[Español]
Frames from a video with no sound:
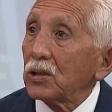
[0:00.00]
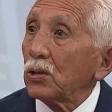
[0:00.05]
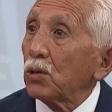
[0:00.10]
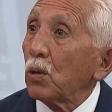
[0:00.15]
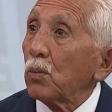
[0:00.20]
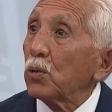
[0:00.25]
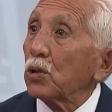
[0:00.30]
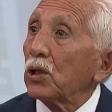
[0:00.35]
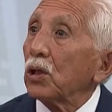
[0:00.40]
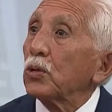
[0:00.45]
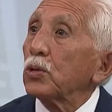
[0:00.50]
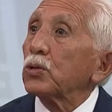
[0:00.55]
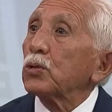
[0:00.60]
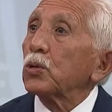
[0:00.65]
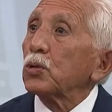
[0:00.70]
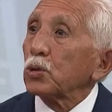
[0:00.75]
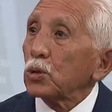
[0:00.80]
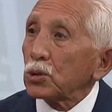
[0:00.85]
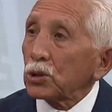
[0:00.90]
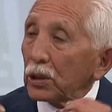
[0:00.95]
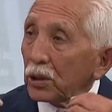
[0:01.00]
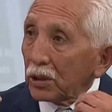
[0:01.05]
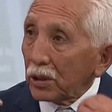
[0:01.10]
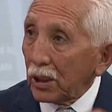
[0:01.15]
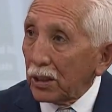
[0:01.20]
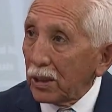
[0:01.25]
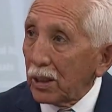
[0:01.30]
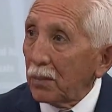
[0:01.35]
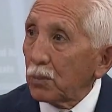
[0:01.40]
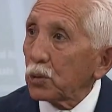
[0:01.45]
sino porque nosotros
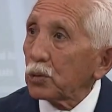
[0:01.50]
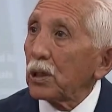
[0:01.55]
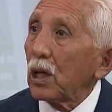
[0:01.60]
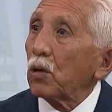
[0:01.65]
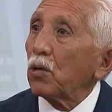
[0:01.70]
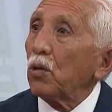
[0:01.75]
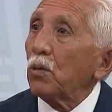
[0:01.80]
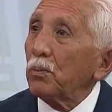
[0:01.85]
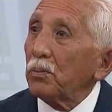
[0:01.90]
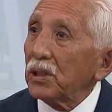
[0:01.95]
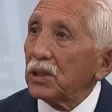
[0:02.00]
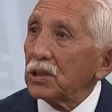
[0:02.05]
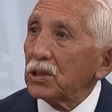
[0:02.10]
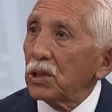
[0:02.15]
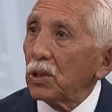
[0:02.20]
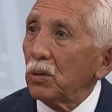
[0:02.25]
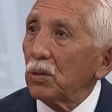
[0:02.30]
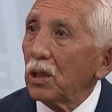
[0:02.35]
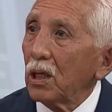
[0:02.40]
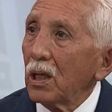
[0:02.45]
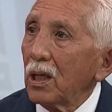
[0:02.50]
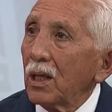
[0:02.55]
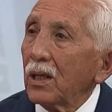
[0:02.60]
tenemos la convicción